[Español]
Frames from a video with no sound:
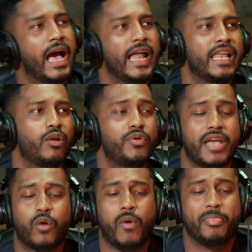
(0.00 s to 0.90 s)

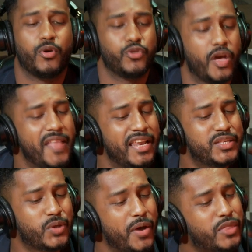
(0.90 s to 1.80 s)
Aleluya. Cuando yo
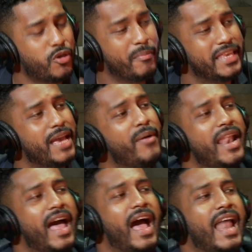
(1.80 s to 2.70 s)
analizo esto, me lleva
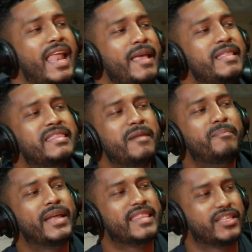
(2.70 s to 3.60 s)
a la,
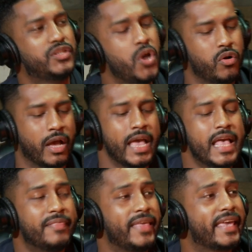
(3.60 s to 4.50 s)
interpretación
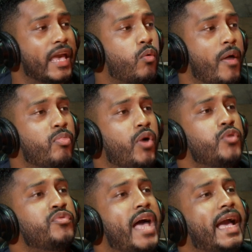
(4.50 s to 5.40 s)
de que cuando
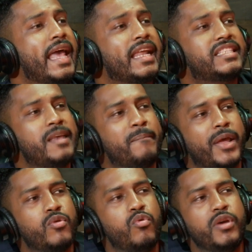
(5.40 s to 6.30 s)
hay una guerra siempre
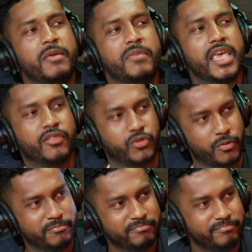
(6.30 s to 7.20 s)
hay un ungimiento.
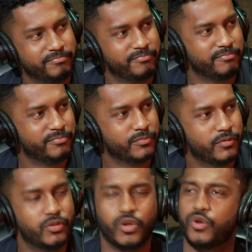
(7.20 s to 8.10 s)

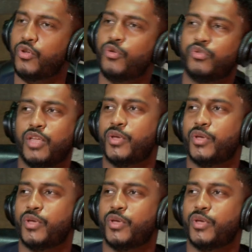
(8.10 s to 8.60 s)
No, no, no.